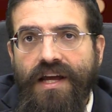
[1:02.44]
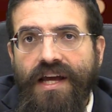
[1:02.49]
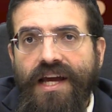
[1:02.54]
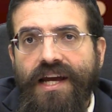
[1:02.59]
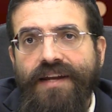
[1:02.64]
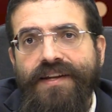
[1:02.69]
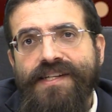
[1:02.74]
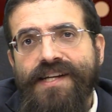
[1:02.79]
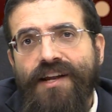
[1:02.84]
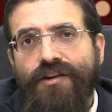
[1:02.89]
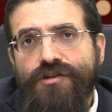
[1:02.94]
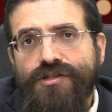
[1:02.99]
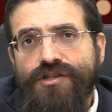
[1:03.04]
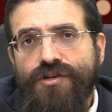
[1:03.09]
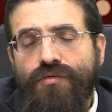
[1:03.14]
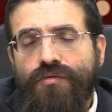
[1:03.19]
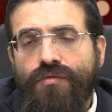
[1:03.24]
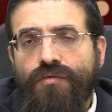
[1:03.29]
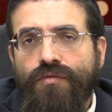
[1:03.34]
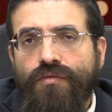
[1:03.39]
et ils disent
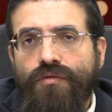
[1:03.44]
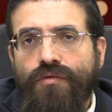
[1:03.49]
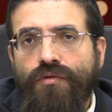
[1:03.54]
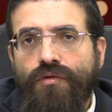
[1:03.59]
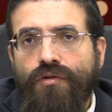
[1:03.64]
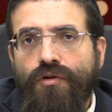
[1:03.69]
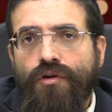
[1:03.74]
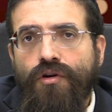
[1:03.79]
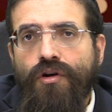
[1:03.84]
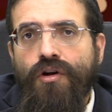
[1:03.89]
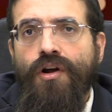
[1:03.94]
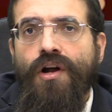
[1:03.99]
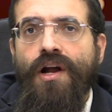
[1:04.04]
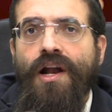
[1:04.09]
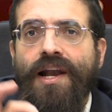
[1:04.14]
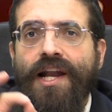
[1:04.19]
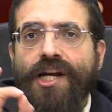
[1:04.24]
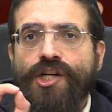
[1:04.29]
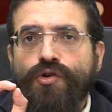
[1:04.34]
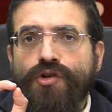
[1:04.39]
attention,
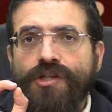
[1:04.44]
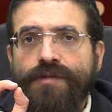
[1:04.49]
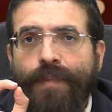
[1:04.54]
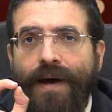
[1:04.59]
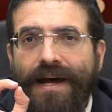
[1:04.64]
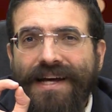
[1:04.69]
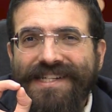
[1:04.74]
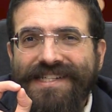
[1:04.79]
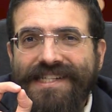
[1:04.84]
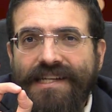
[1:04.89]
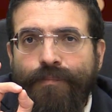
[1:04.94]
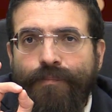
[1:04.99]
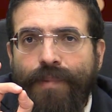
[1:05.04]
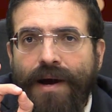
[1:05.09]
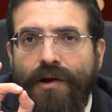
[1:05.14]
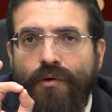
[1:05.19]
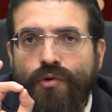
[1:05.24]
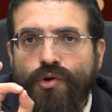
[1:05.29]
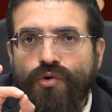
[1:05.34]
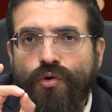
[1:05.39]
la chose
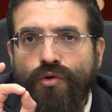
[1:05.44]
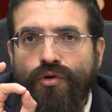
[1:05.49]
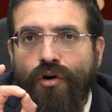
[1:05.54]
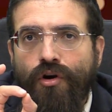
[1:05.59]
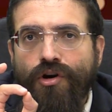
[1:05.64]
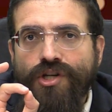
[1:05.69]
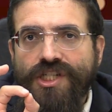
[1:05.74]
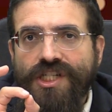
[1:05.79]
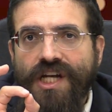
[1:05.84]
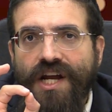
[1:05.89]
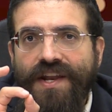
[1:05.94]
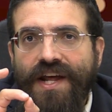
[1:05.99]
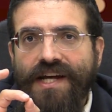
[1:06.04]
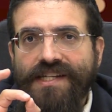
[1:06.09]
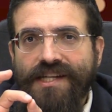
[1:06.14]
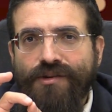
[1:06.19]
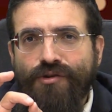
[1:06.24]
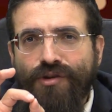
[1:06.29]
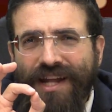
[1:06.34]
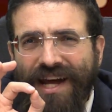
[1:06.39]
principale le jour de Rosh Hashanah,
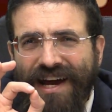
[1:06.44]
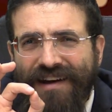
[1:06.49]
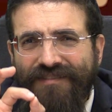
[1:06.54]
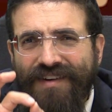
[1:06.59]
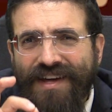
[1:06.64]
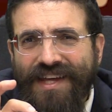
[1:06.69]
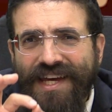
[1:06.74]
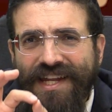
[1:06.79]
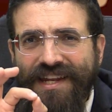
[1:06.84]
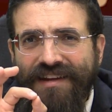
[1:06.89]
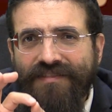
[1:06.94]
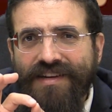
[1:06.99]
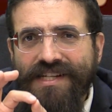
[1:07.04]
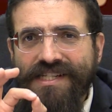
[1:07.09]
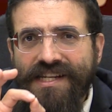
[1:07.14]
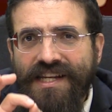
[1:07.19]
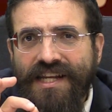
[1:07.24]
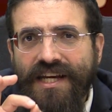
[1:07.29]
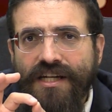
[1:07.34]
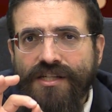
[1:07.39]
c'est de travailler,
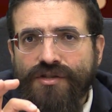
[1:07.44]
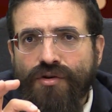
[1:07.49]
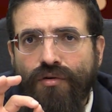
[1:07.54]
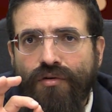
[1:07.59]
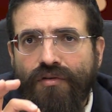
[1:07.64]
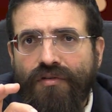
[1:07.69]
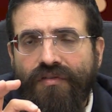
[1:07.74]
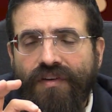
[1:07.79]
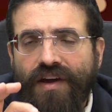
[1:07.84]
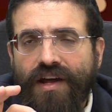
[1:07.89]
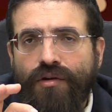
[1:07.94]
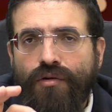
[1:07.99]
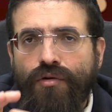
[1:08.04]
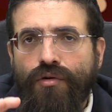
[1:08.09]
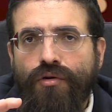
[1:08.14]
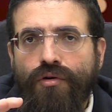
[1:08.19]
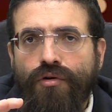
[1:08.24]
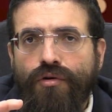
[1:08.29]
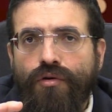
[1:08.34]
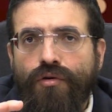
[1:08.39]
d'investir sur le fait
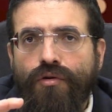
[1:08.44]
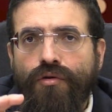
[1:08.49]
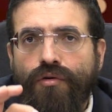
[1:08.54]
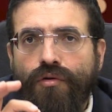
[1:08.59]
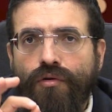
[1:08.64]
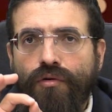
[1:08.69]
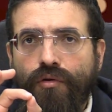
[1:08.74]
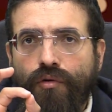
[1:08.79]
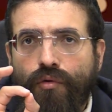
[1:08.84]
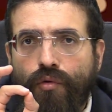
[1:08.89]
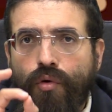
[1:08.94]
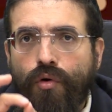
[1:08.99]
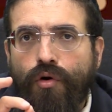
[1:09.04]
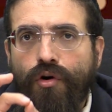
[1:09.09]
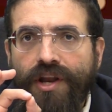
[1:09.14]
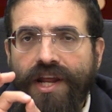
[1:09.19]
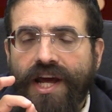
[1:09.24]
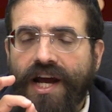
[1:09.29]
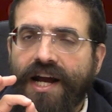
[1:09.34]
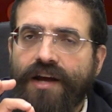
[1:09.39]
de
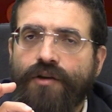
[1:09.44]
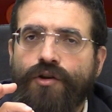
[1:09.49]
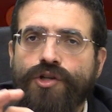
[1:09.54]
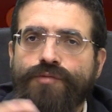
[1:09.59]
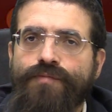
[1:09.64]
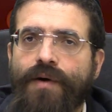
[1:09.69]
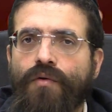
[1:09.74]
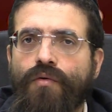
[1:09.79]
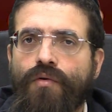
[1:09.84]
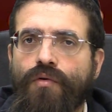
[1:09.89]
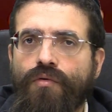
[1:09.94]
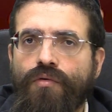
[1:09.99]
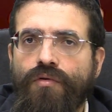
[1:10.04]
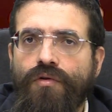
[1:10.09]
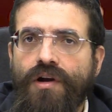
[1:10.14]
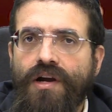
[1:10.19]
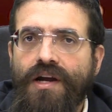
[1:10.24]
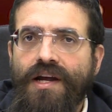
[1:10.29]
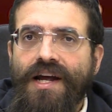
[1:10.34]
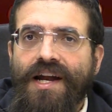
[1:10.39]
couronner Akadosh Baruch
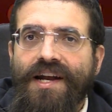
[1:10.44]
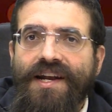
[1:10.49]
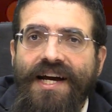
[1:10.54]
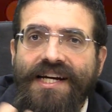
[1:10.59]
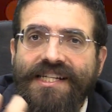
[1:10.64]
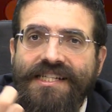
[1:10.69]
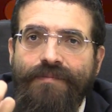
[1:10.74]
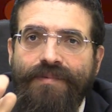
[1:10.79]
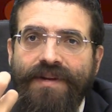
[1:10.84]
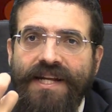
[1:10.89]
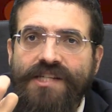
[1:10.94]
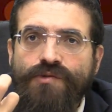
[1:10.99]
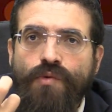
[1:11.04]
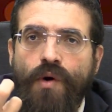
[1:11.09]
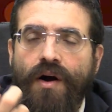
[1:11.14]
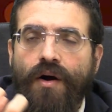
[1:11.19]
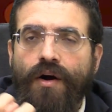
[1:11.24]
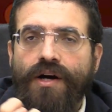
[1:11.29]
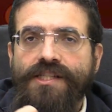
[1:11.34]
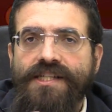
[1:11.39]
d'accepter
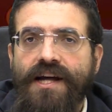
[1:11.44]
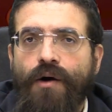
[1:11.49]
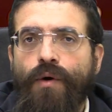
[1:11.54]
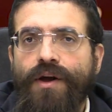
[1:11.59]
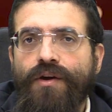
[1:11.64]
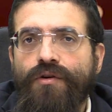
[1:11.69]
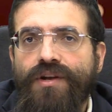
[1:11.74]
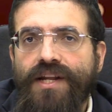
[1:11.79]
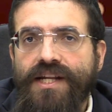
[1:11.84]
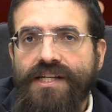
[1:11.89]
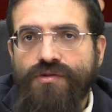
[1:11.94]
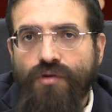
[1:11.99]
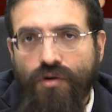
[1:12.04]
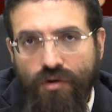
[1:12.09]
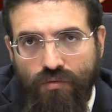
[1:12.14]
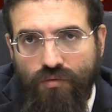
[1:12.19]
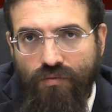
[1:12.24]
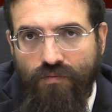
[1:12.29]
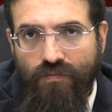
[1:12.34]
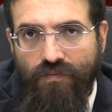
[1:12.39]
sa royauté sur
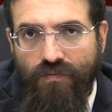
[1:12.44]
nous.